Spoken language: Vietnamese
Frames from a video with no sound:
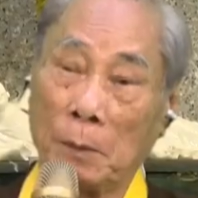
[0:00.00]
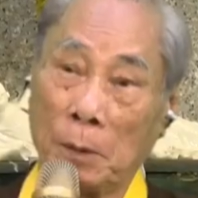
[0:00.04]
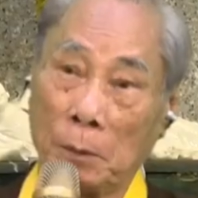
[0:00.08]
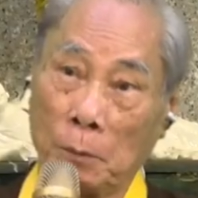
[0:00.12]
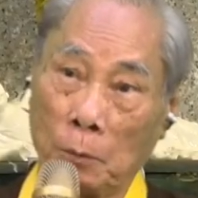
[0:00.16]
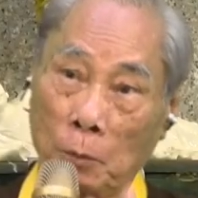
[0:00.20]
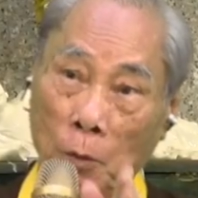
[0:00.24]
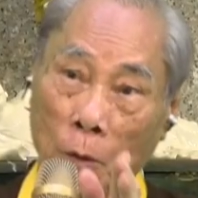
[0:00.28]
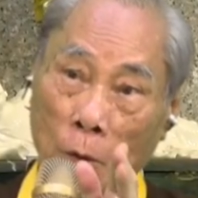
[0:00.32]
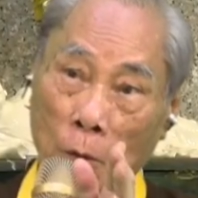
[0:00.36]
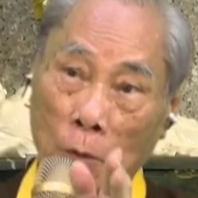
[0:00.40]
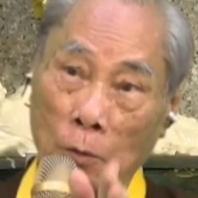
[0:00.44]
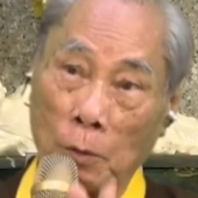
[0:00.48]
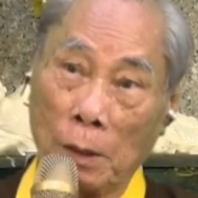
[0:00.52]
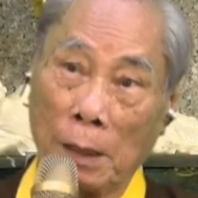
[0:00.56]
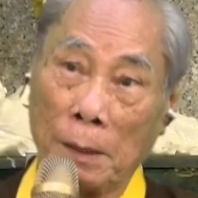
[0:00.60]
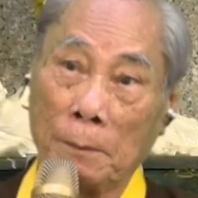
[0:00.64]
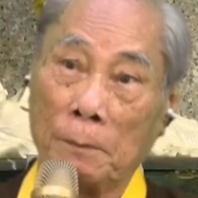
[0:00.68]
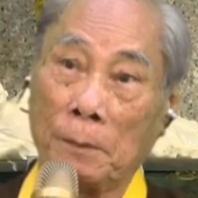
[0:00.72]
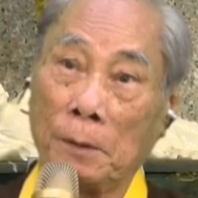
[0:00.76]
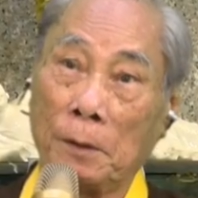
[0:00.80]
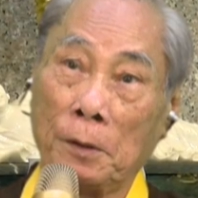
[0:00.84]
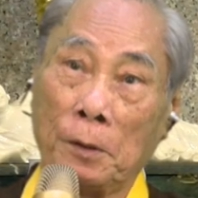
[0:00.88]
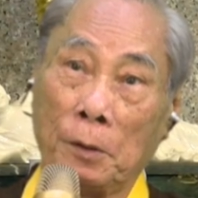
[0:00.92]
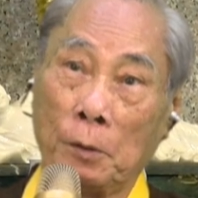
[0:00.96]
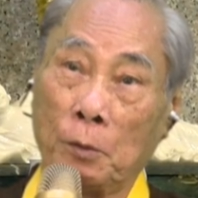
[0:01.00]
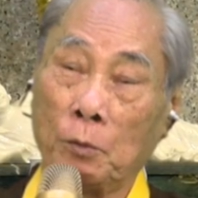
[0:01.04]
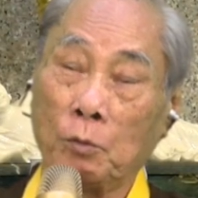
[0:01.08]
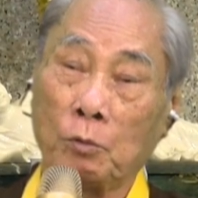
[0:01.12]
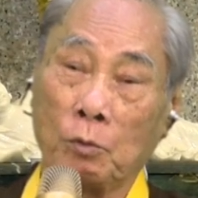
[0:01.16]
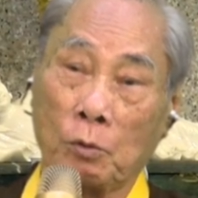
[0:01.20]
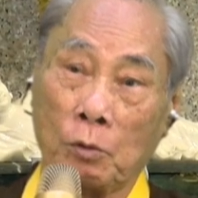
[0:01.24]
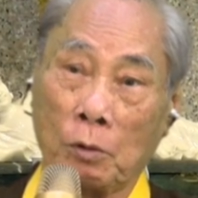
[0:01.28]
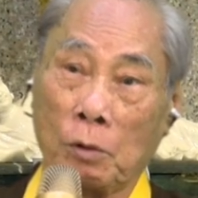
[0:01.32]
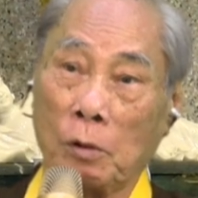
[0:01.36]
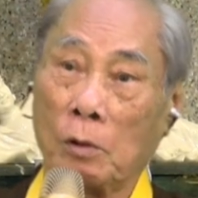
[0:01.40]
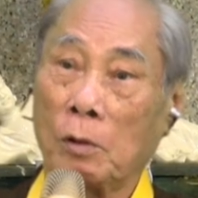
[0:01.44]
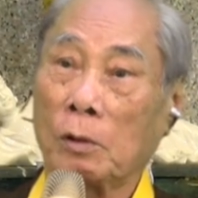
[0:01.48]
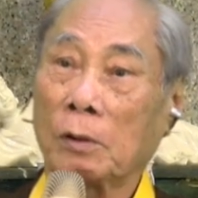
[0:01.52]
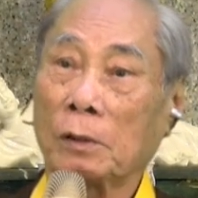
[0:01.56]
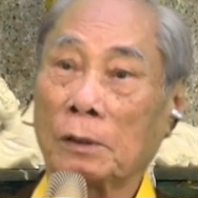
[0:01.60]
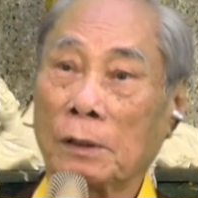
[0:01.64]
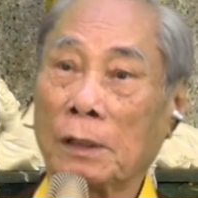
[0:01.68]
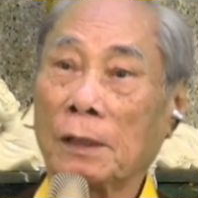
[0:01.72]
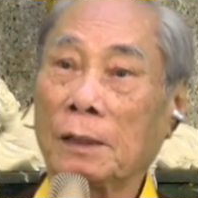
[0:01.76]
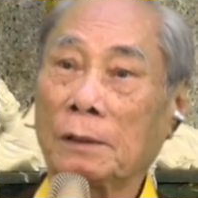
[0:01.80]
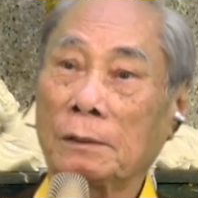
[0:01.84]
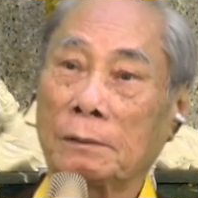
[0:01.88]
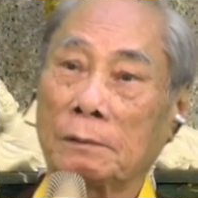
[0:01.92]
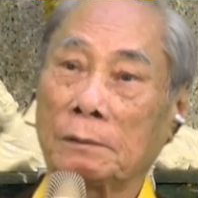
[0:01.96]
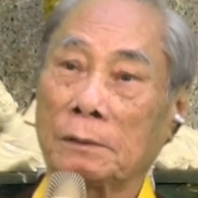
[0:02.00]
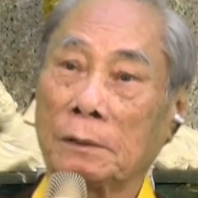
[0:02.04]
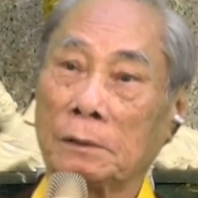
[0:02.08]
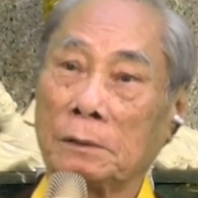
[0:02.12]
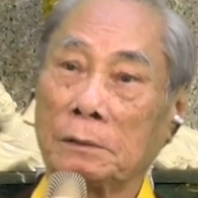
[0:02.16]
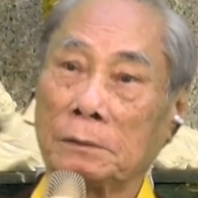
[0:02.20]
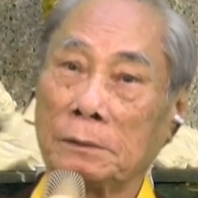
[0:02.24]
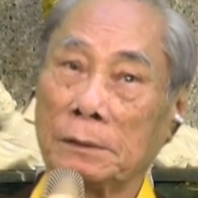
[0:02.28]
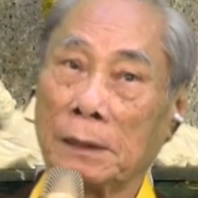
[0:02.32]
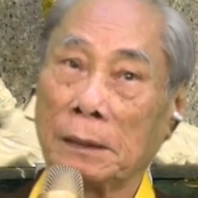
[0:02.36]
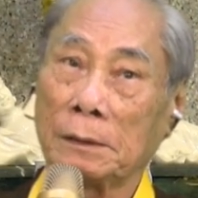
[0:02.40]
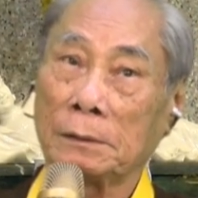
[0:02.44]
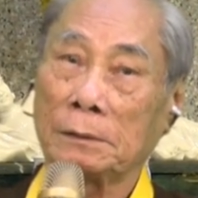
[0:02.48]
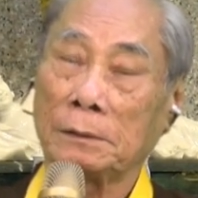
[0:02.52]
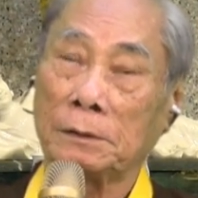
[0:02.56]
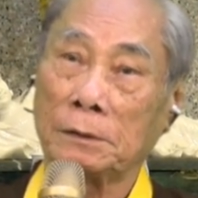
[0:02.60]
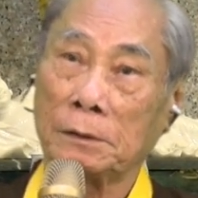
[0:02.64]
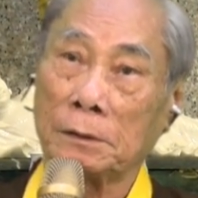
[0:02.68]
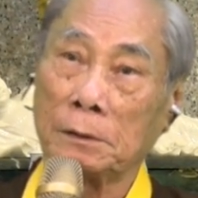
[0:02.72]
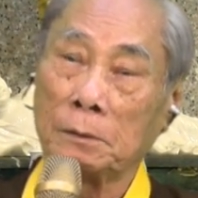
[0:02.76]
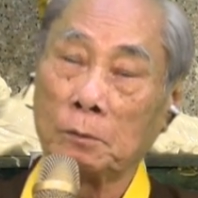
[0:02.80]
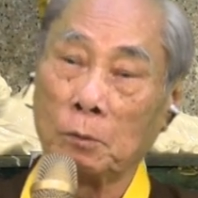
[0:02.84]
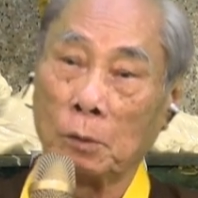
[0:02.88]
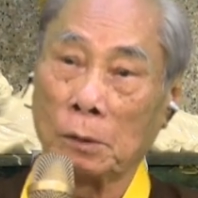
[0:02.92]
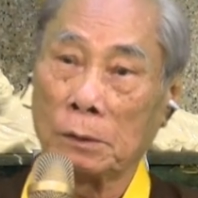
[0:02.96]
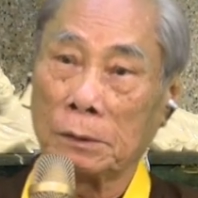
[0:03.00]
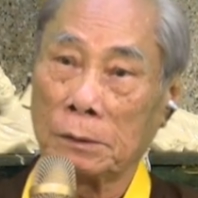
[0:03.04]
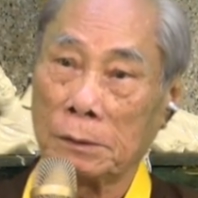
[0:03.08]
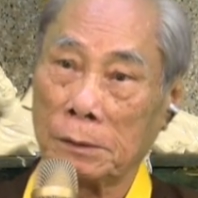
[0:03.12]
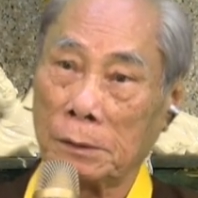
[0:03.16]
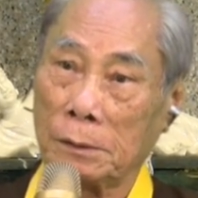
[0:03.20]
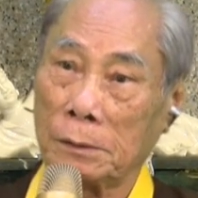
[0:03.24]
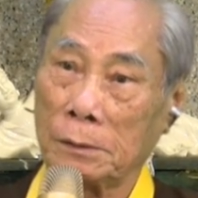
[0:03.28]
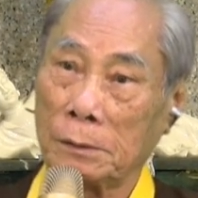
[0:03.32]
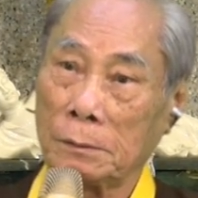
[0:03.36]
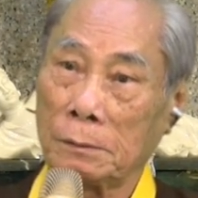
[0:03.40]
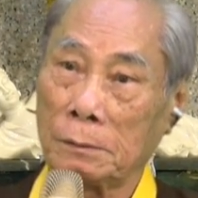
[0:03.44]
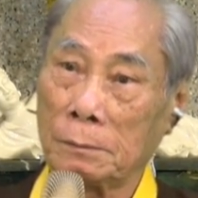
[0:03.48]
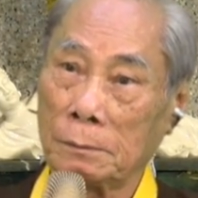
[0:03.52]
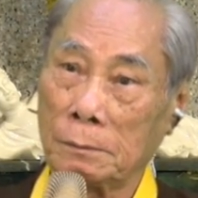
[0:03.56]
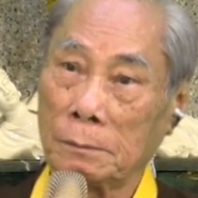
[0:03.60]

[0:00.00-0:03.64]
mình vô đây phải hiểu cho rõ hết, từ dân sự, quân sự,